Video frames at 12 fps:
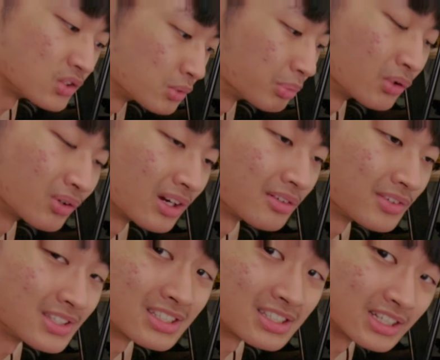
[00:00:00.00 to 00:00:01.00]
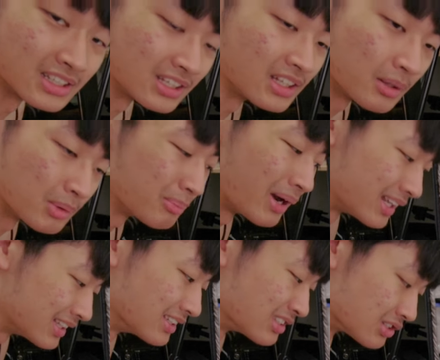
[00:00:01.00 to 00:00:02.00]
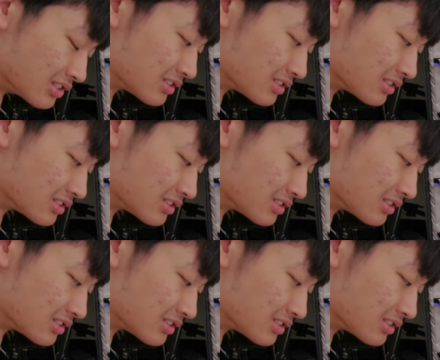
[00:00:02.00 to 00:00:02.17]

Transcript: 就不用浪费时间等他们买电池